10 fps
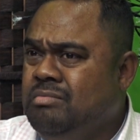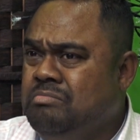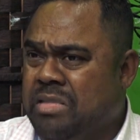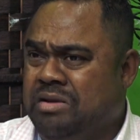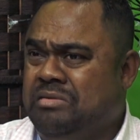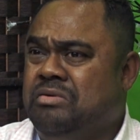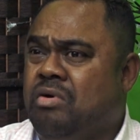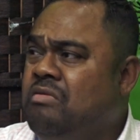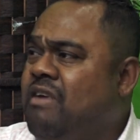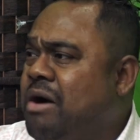mày
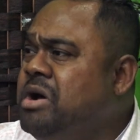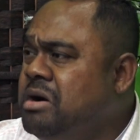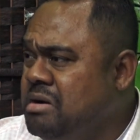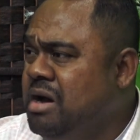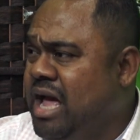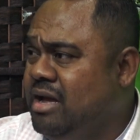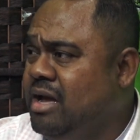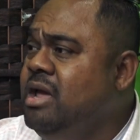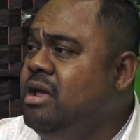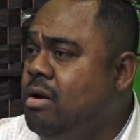còn vào được nữa à
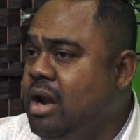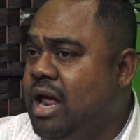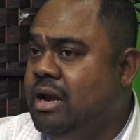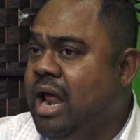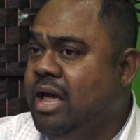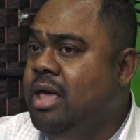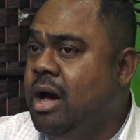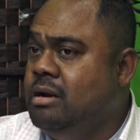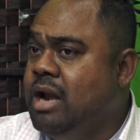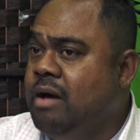ý nói là nãy
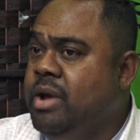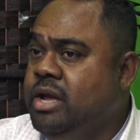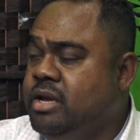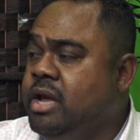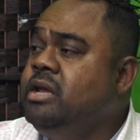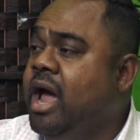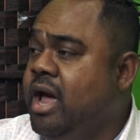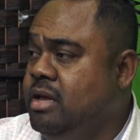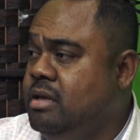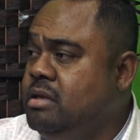giờ đã bị trì
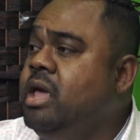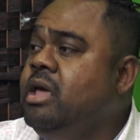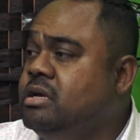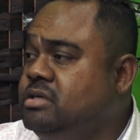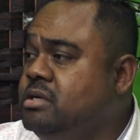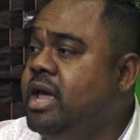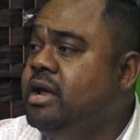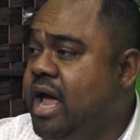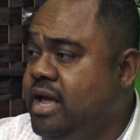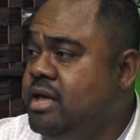trệ vì cái sự
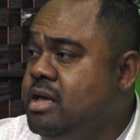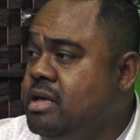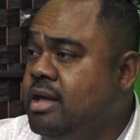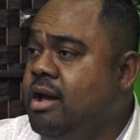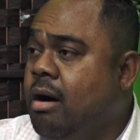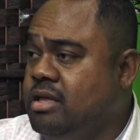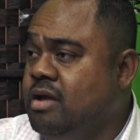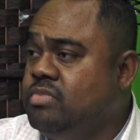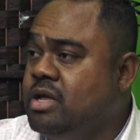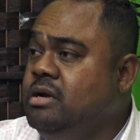kiện này thì họ
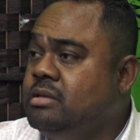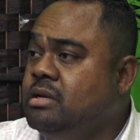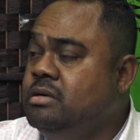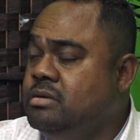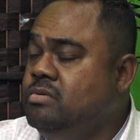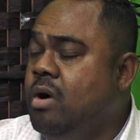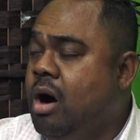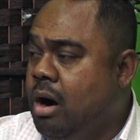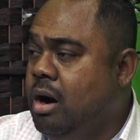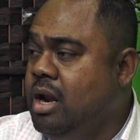trong tư tưởng của
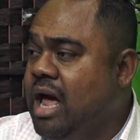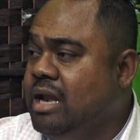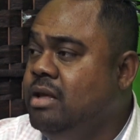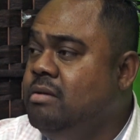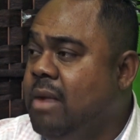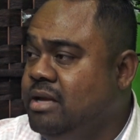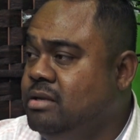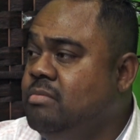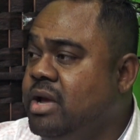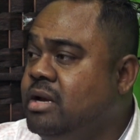họ là chuyến bay
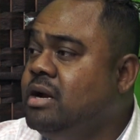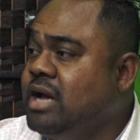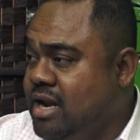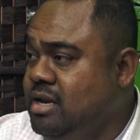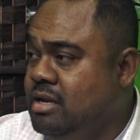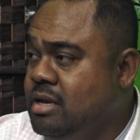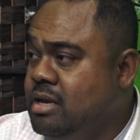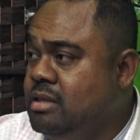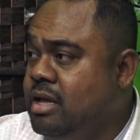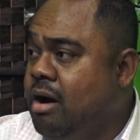chuẩn bị cất cánh
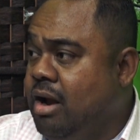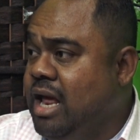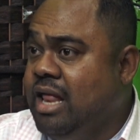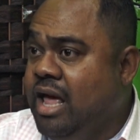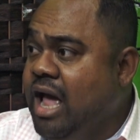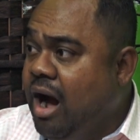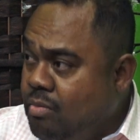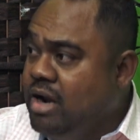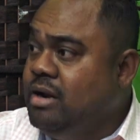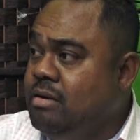thì họ lại thấy
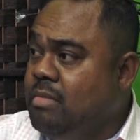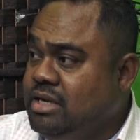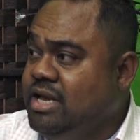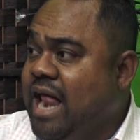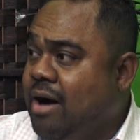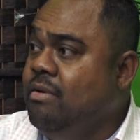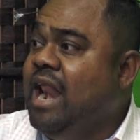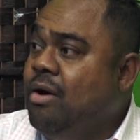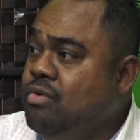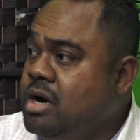ông bác sĩ đào
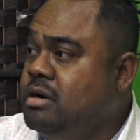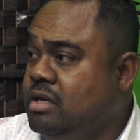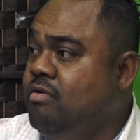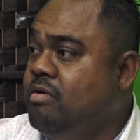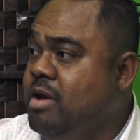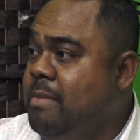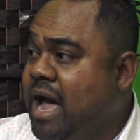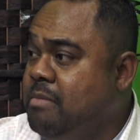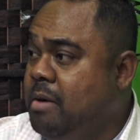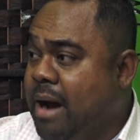lao ngược chở vô máy
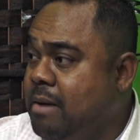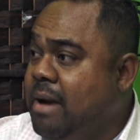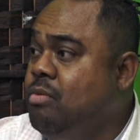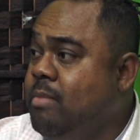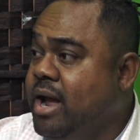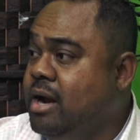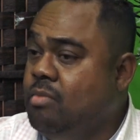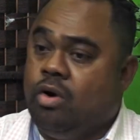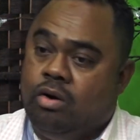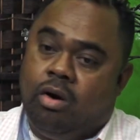bay mà mặt máu me
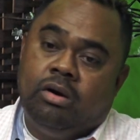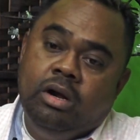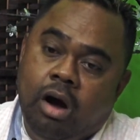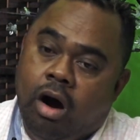không còn còn đứng